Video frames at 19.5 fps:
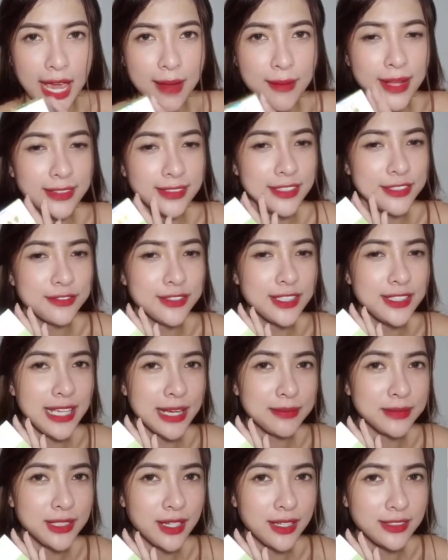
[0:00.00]
em đang tư vấn
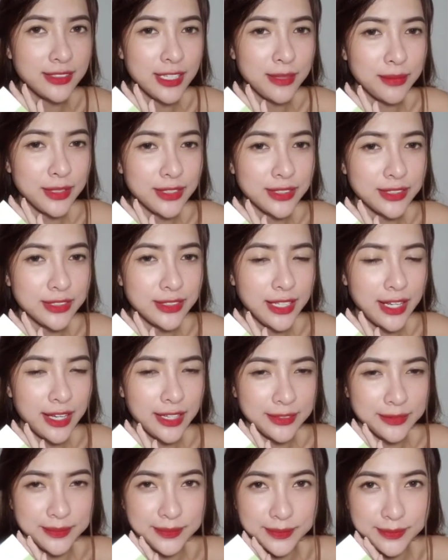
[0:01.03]
giảm cân cho mọi người
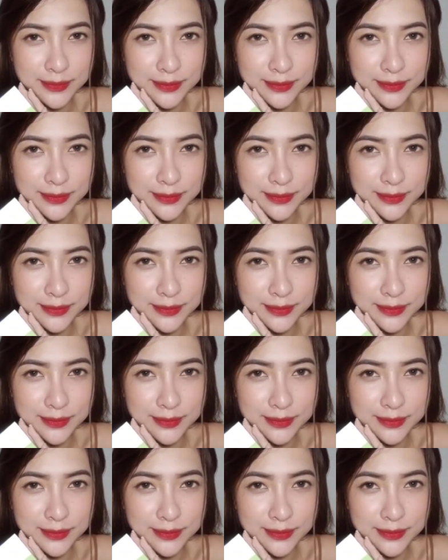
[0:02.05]
nè